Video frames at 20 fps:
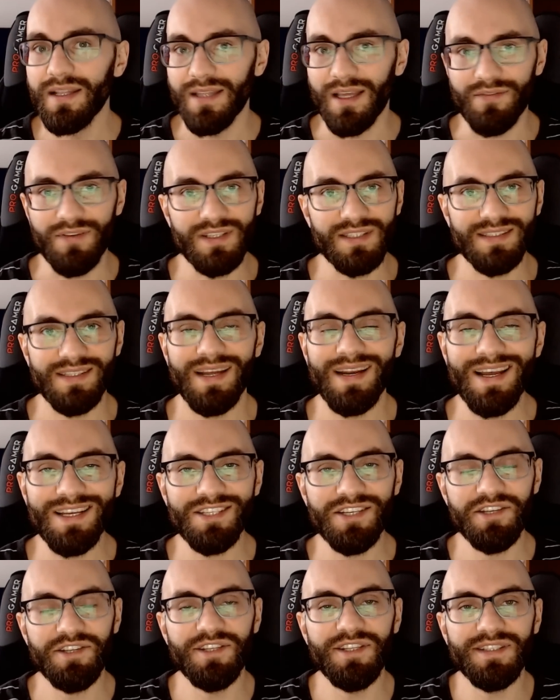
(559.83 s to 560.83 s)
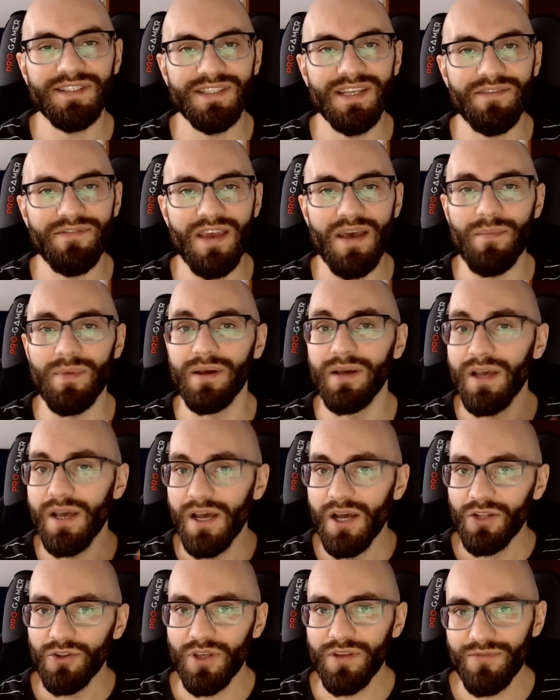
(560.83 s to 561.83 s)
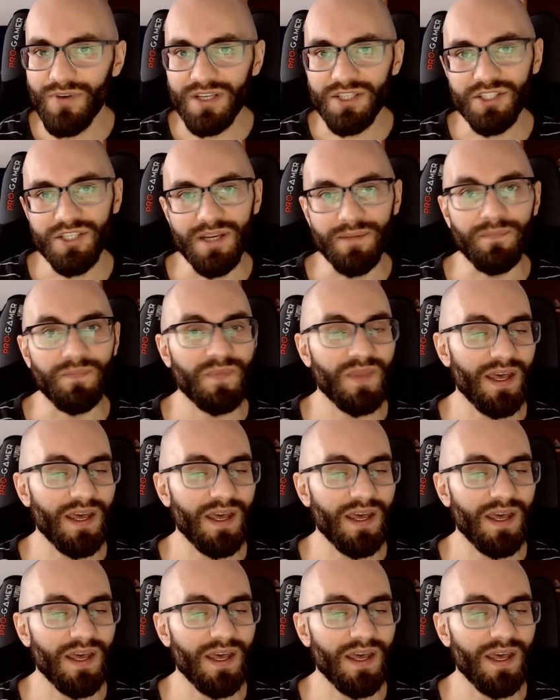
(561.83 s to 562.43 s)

Tak więc na razie nic nie wiemy. No i właśnie,